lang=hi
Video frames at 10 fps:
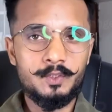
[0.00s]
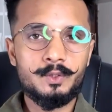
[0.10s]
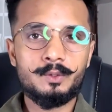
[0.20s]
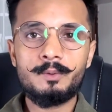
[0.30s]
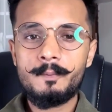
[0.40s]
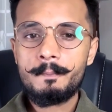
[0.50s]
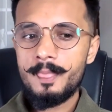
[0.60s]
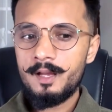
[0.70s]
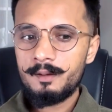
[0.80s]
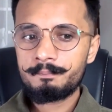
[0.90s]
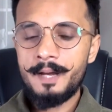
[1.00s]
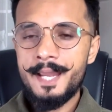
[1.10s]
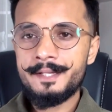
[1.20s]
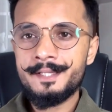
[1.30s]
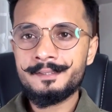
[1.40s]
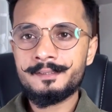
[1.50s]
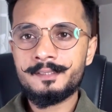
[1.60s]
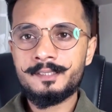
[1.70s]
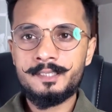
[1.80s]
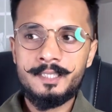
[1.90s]
दोस्तों
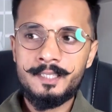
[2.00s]
बाइनेंस